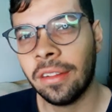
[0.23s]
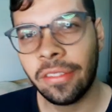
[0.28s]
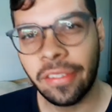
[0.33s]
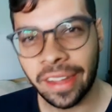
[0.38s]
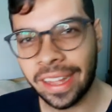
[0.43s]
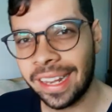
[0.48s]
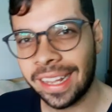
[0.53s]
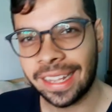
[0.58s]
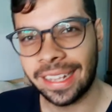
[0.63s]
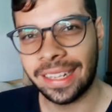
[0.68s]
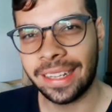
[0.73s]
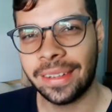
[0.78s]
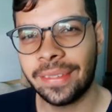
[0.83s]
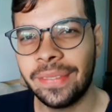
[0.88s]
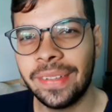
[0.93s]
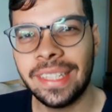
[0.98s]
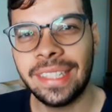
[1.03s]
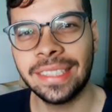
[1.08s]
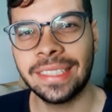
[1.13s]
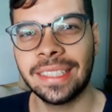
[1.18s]
Fala galera,
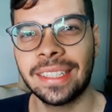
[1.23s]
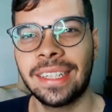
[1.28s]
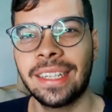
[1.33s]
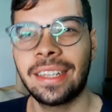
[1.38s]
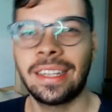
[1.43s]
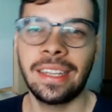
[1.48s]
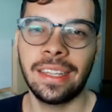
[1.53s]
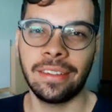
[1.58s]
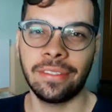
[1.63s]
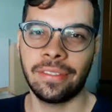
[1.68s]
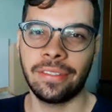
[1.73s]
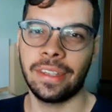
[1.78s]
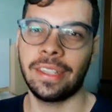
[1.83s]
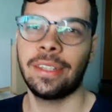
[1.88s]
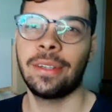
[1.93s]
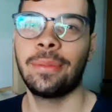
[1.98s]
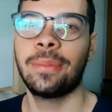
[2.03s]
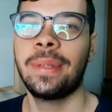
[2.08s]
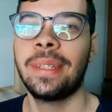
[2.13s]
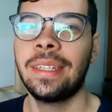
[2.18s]
beleza? Aqui quem
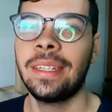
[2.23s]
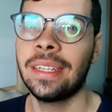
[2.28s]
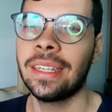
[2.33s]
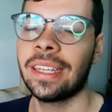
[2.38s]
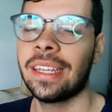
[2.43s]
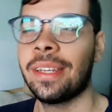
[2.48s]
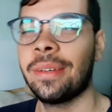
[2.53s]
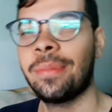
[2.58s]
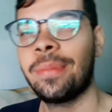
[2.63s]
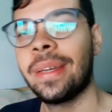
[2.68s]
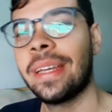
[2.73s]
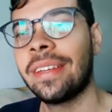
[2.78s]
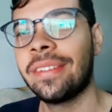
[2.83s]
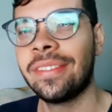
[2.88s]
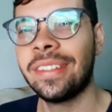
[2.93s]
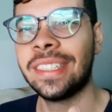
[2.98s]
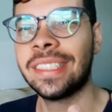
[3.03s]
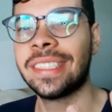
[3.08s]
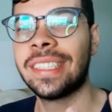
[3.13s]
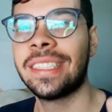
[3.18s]
fala é o Billy e
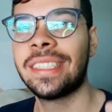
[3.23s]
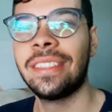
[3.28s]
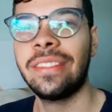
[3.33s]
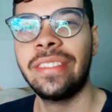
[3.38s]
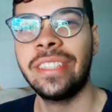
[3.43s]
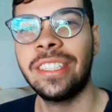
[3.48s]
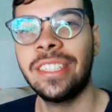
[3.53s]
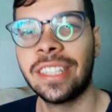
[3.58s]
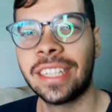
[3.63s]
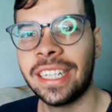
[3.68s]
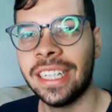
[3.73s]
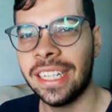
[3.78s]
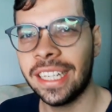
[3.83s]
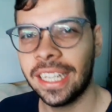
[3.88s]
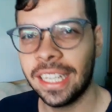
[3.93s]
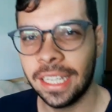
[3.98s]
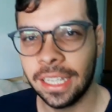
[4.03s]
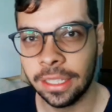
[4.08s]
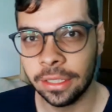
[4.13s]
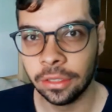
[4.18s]
bem-vindos a esse vídeo aqui.
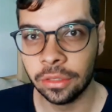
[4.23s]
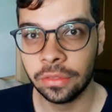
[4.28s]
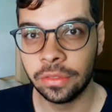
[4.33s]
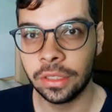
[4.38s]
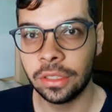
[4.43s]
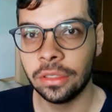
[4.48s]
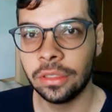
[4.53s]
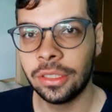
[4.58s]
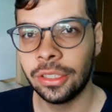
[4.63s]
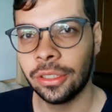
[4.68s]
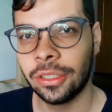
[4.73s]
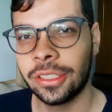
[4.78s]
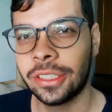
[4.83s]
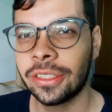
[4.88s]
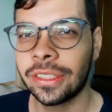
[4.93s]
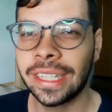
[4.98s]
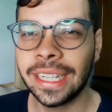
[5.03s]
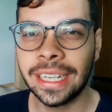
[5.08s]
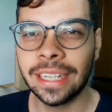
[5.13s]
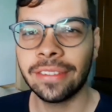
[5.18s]
E no vídeo de hoje
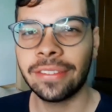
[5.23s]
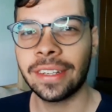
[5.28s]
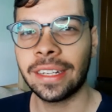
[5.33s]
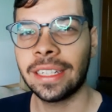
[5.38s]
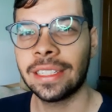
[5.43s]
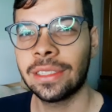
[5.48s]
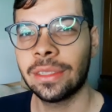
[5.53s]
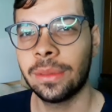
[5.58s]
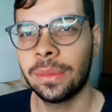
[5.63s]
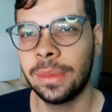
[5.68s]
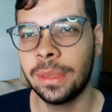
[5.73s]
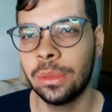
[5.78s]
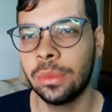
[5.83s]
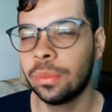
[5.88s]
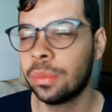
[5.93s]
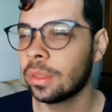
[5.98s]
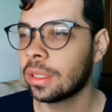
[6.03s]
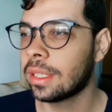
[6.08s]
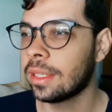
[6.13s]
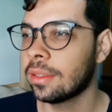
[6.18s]
eu queria falar sobre um
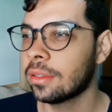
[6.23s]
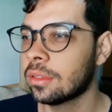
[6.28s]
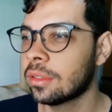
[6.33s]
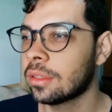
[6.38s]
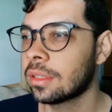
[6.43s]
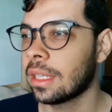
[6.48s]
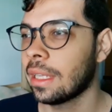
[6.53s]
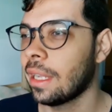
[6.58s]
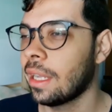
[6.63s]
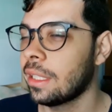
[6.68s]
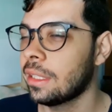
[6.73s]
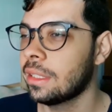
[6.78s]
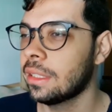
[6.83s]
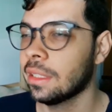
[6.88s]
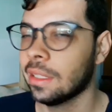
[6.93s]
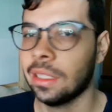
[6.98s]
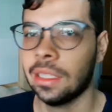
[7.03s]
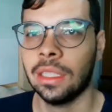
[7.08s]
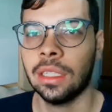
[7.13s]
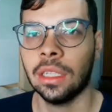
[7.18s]
pouquinho dos canais
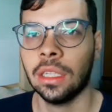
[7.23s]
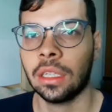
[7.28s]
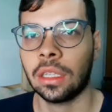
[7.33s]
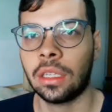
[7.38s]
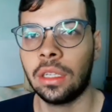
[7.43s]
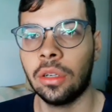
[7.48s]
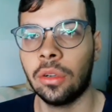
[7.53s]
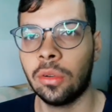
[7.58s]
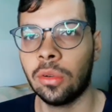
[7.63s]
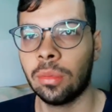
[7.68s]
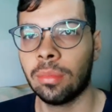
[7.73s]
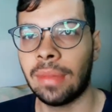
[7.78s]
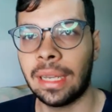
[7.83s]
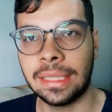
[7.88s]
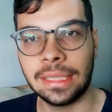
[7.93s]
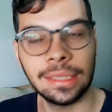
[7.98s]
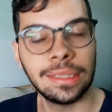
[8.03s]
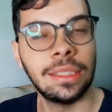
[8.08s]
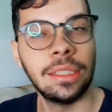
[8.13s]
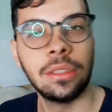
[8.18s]
que eu
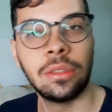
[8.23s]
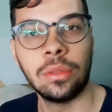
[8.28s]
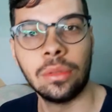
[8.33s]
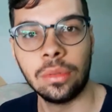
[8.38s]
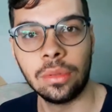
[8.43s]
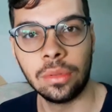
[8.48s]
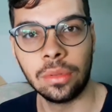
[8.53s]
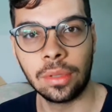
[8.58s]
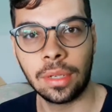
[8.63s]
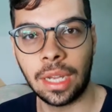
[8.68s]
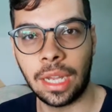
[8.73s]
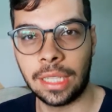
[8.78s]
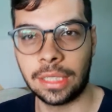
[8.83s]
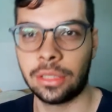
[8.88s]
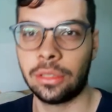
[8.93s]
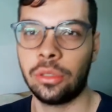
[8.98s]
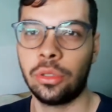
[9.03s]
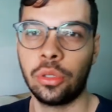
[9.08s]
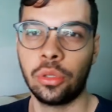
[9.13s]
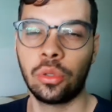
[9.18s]
mais assisto, no
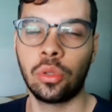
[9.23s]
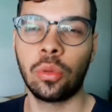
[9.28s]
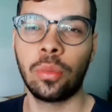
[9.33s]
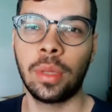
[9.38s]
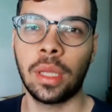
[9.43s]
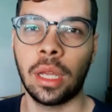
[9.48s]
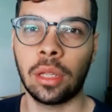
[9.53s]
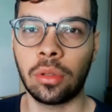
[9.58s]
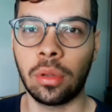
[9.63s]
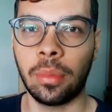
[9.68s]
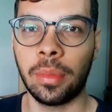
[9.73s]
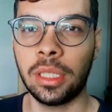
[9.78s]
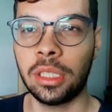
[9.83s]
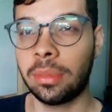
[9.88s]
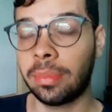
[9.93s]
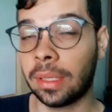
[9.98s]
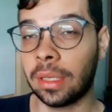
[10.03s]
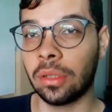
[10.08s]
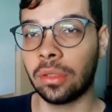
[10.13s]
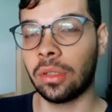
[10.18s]
caso, no YouTube
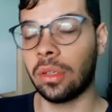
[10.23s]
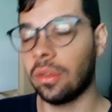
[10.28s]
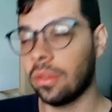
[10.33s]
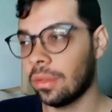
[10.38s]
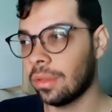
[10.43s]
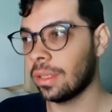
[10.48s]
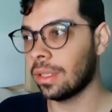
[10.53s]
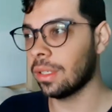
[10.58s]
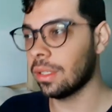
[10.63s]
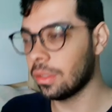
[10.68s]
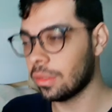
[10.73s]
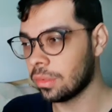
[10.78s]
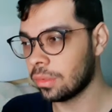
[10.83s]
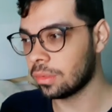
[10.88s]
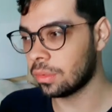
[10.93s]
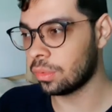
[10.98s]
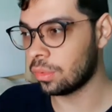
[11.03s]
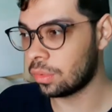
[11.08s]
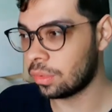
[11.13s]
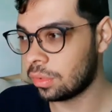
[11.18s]
atualmente, porque eu não,
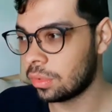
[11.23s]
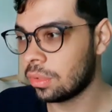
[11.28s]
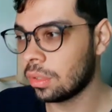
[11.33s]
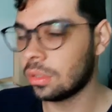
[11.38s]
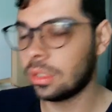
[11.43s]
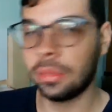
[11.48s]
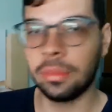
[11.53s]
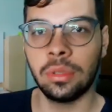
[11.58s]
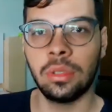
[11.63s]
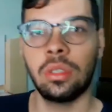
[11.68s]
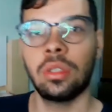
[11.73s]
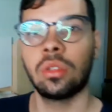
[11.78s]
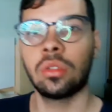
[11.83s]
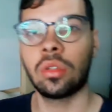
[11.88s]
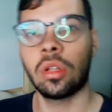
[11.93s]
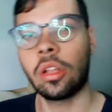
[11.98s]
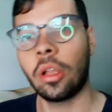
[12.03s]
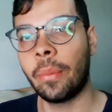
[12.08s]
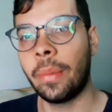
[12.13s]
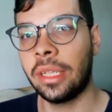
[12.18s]
eu tô diminuindo
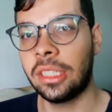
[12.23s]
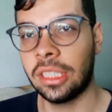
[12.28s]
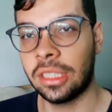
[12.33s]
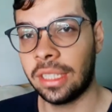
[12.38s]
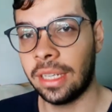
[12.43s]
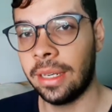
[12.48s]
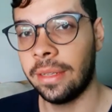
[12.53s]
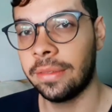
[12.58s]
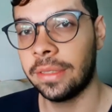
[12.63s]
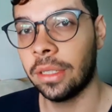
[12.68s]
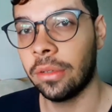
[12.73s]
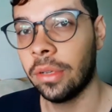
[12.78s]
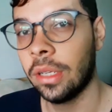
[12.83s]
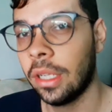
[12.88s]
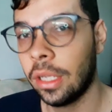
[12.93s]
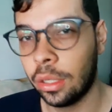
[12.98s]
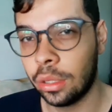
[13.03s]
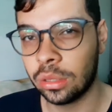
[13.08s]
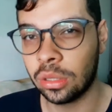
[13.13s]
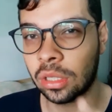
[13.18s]
totalmente a televisão.
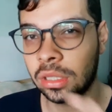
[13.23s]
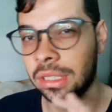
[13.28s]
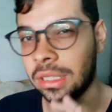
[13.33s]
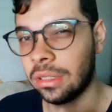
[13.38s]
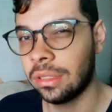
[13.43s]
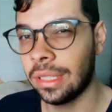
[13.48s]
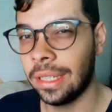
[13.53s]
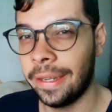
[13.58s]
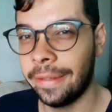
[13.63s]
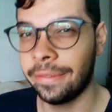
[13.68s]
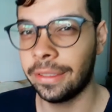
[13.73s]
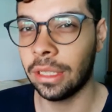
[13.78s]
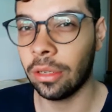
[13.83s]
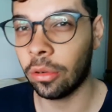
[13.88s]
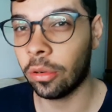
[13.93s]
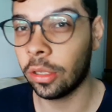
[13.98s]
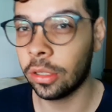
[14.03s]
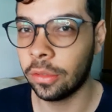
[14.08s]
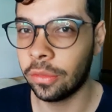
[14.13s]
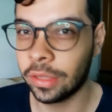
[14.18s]
Eu só assisto
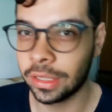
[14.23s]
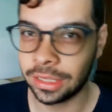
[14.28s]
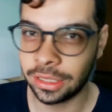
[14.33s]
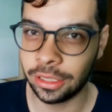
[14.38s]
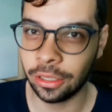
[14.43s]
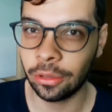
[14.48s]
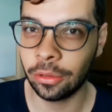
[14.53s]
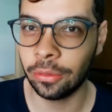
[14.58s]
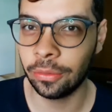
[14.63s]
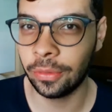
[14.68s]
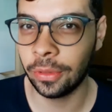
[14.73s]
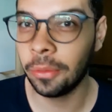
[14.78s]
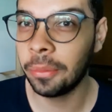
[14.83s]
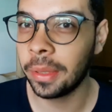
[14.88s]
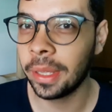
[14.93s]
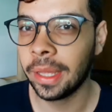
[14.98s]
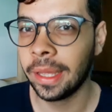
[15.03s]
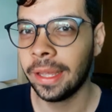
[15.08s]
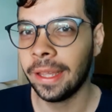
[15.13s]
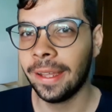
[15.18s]
televisão quando eu vou assistir algum
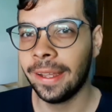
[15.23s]
filme.